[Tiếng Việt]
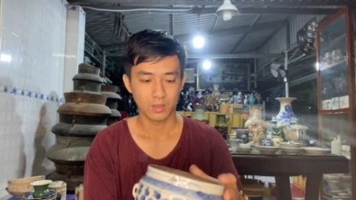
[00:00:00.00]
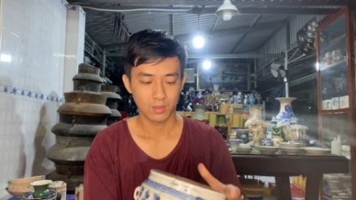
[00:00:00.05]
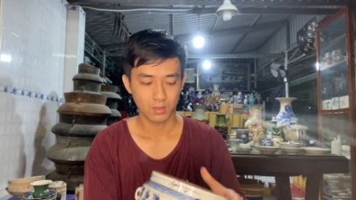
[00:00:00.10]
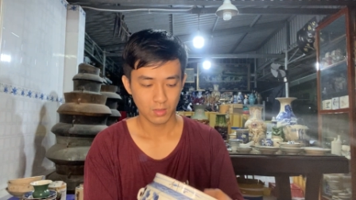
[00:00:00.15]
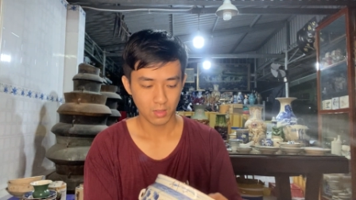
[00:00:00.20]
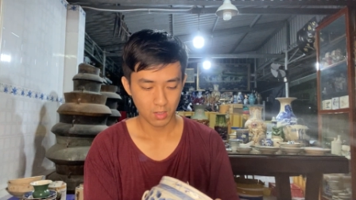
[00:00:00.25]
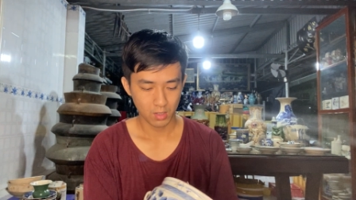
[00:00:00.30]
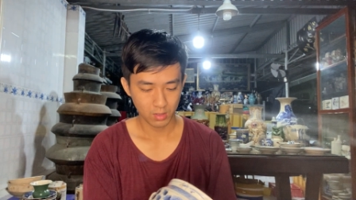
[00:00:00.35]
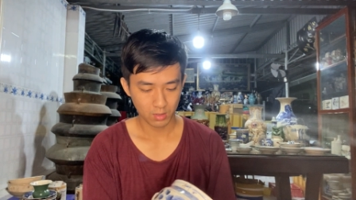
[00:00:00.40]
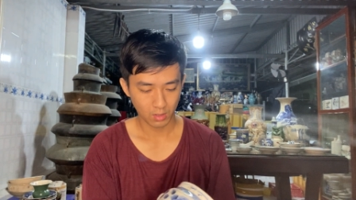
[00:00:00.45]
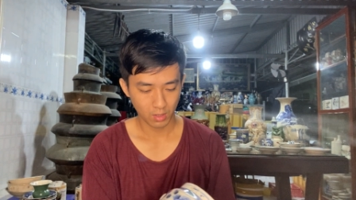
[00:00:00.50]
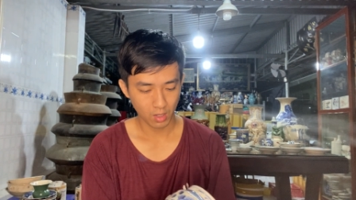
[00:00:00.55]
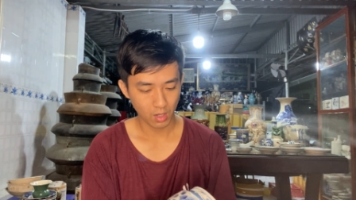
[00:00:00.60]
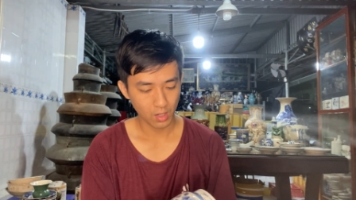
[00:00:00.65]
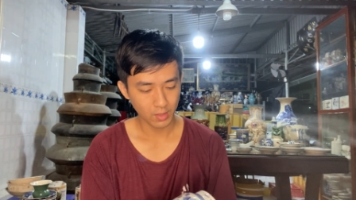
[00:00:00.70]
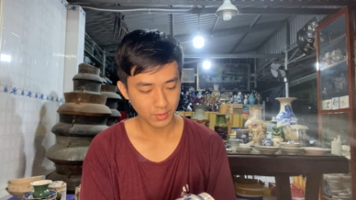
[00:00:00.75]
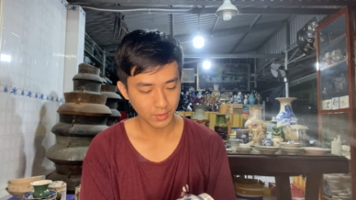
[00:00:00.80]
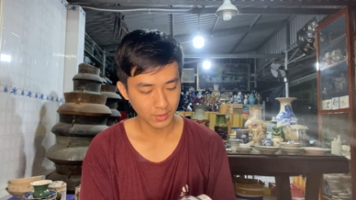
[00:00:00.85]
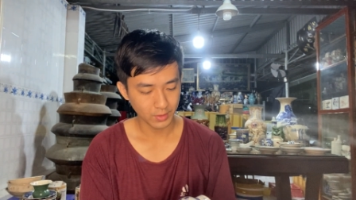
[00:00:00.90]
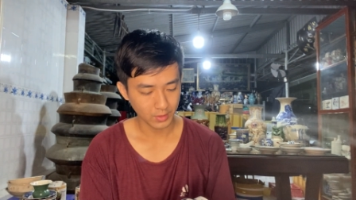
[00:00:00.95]
nó
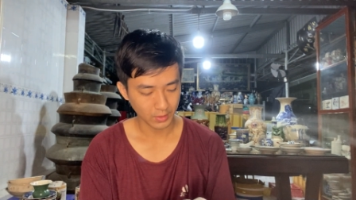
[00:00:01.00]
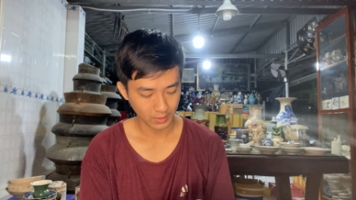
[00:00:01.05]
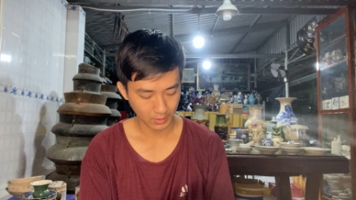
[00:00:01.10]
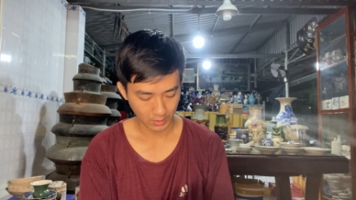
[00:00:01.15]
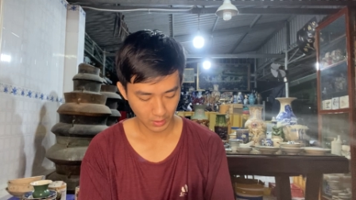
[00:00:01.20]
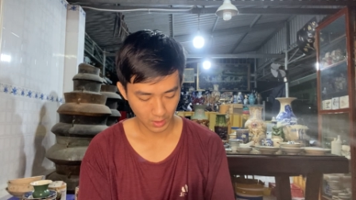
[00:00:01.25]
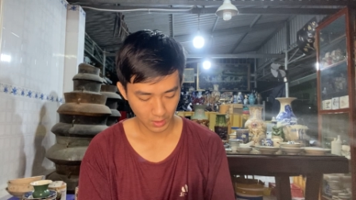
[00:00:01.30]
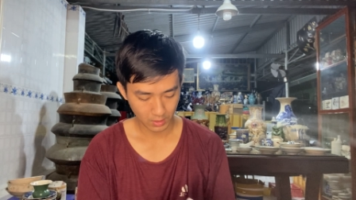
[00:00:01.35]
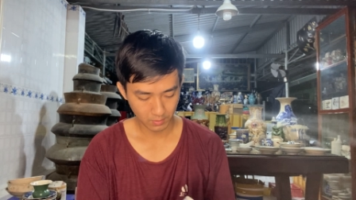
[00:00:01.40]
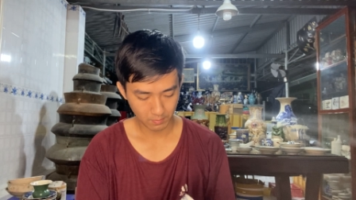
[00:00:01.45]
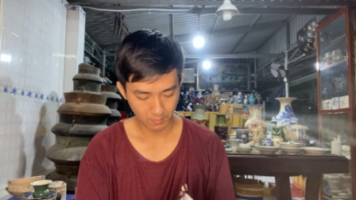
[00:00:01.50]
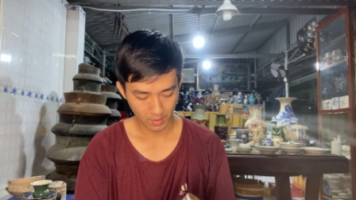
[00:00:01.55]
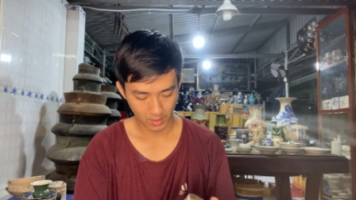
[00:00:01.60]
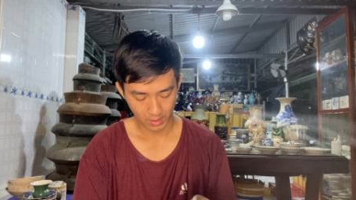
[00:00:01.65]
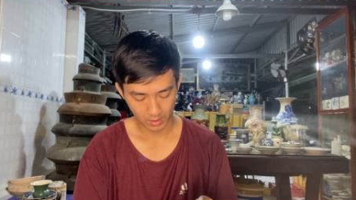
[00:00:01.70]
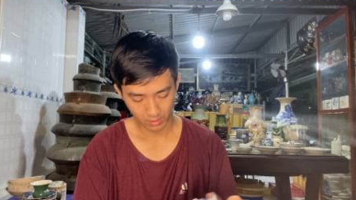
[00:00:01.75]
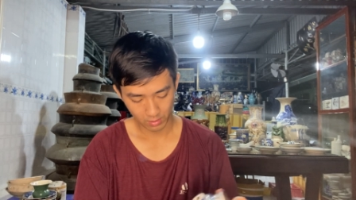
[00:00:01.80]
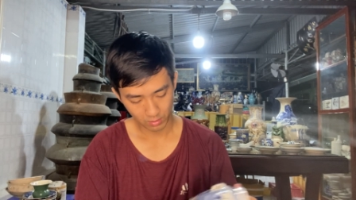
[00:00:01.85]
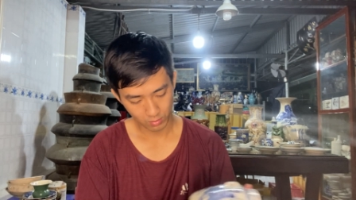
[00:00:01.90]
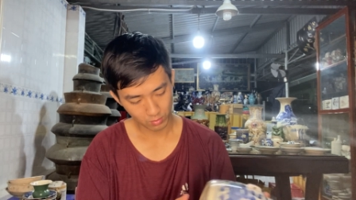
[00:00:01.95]
có đường kính
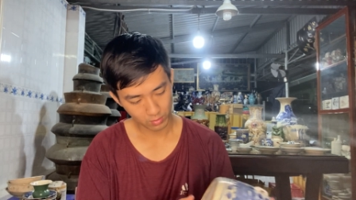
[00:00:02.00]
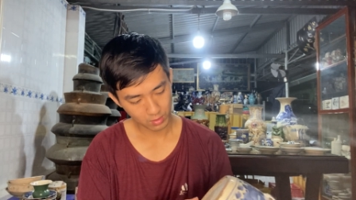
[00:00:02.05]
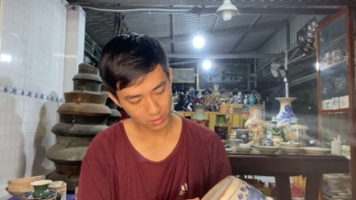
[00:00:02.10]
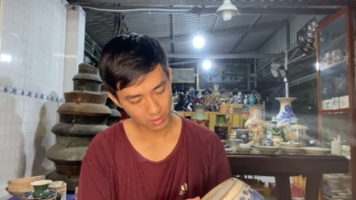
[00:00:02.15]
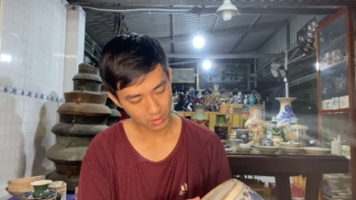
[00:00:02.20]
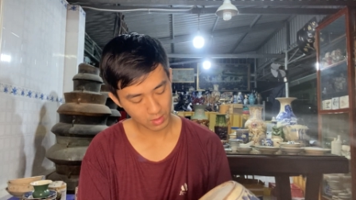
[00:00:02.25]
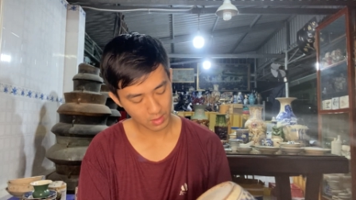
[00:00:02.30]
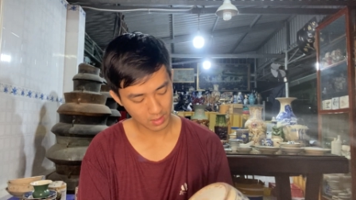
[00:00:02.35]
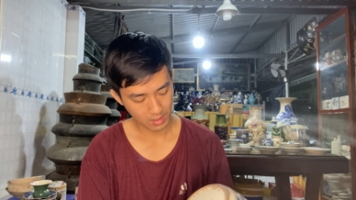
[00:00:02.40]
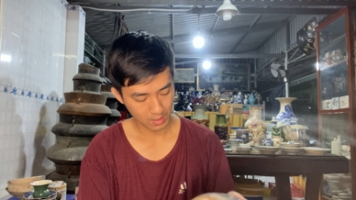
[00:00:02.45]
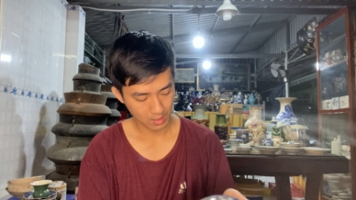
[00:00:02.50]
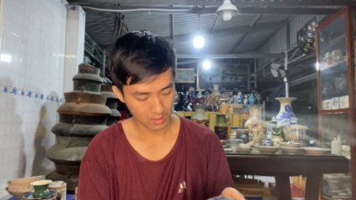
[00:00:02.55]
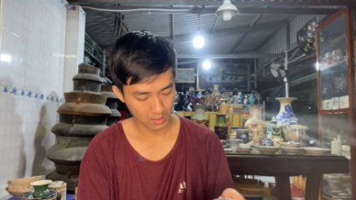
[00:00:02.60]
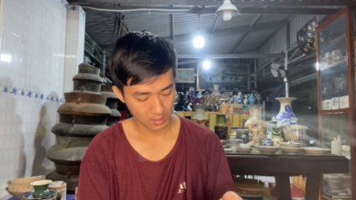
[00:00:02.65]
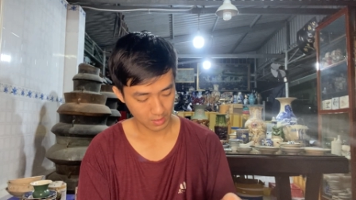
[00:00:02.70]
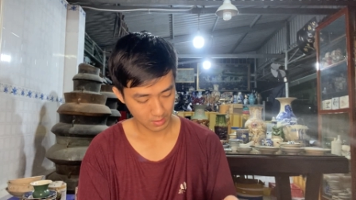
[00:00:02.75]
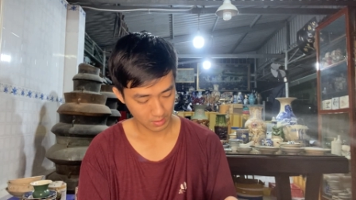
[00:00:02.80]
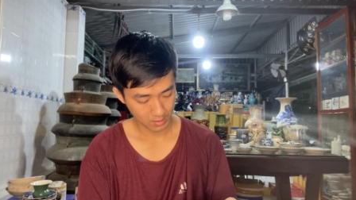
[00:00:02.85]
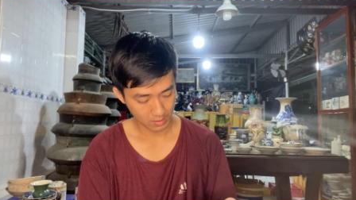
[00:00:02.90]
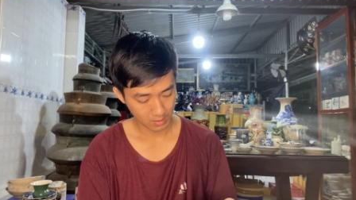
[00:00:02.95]
miệng của nó
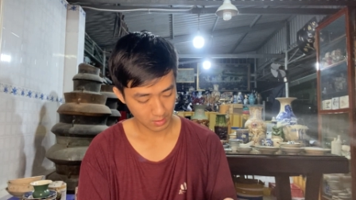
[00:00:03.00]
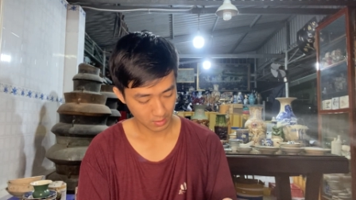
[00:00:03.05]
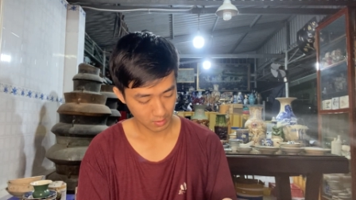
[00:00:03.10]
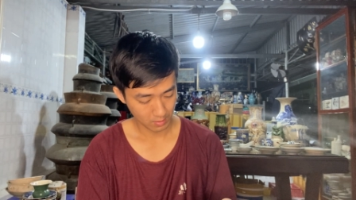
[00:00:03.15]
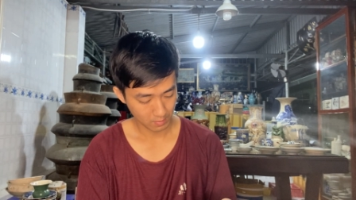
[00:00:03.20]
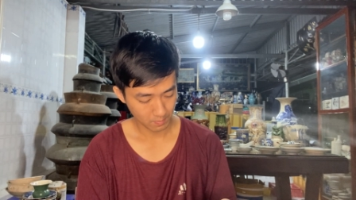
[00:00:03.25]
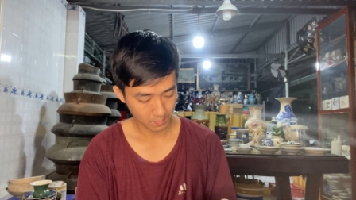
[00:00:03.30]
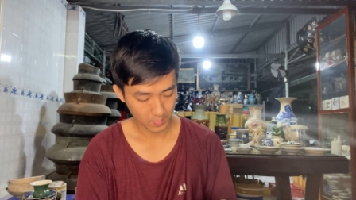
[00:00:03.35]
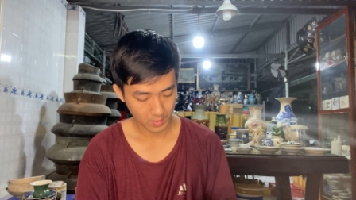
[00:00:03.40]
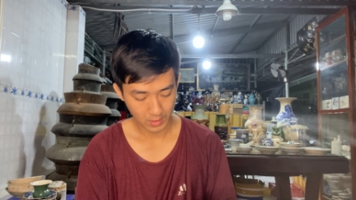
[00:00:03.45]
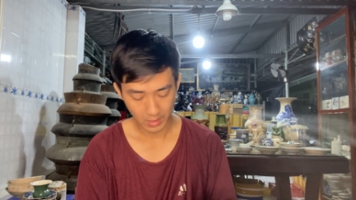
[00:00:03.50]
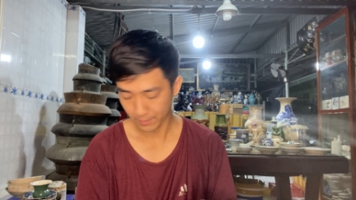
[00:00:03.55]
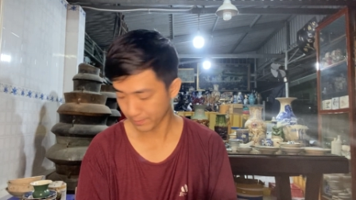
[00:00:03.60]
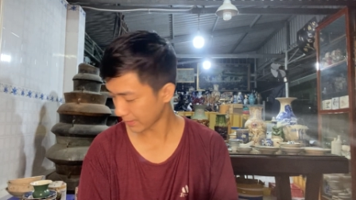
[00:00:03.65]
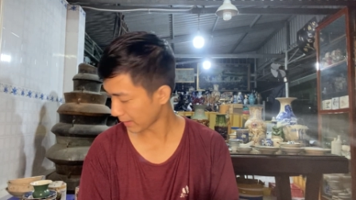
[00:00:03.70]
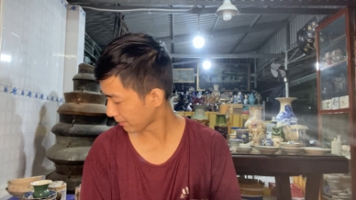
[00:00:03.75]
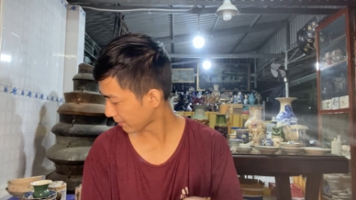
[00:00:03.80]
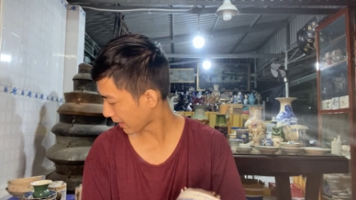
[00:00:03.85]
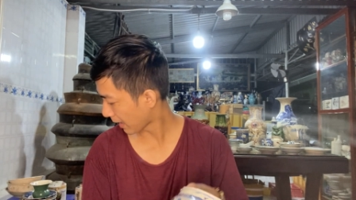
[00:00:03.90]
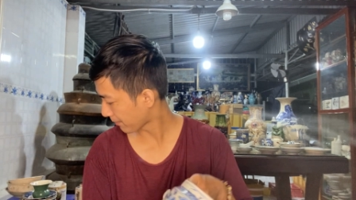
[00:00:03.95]
là
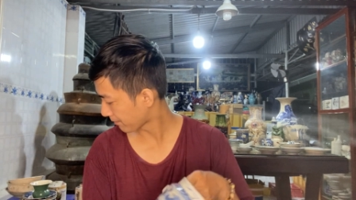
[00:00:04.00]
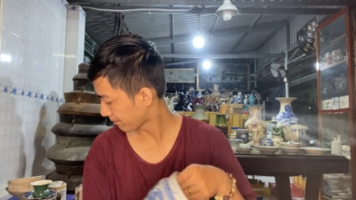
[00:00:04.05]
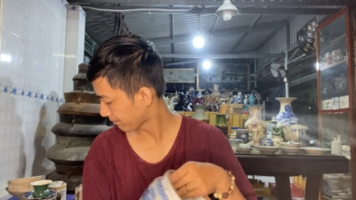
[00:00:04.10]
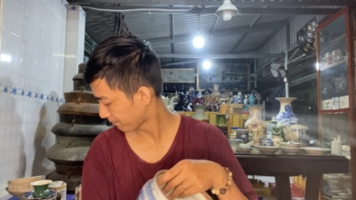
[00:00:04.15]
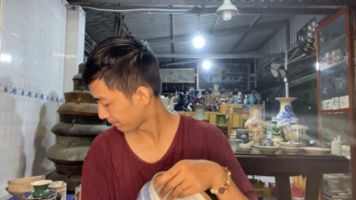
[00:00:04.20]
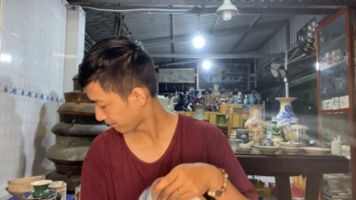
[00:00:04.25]
15.5